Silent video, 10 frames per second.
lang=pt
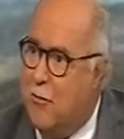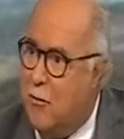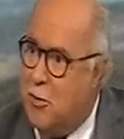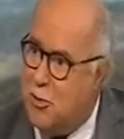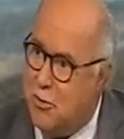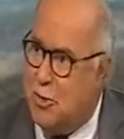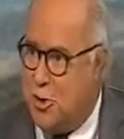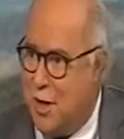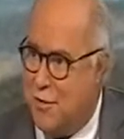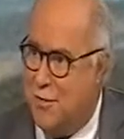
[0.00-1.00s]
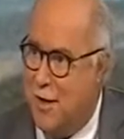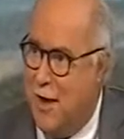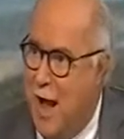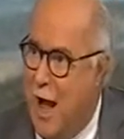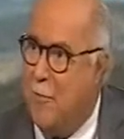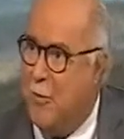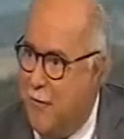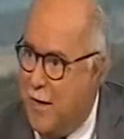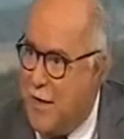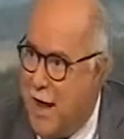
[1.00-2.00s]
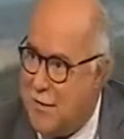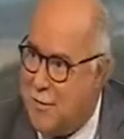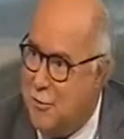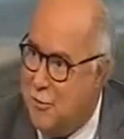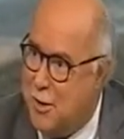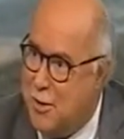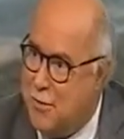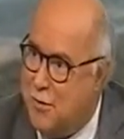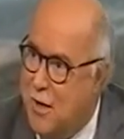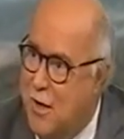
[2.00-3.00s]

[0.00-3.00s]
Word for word: um conjunto de gente a aproveitar-se tudo isto,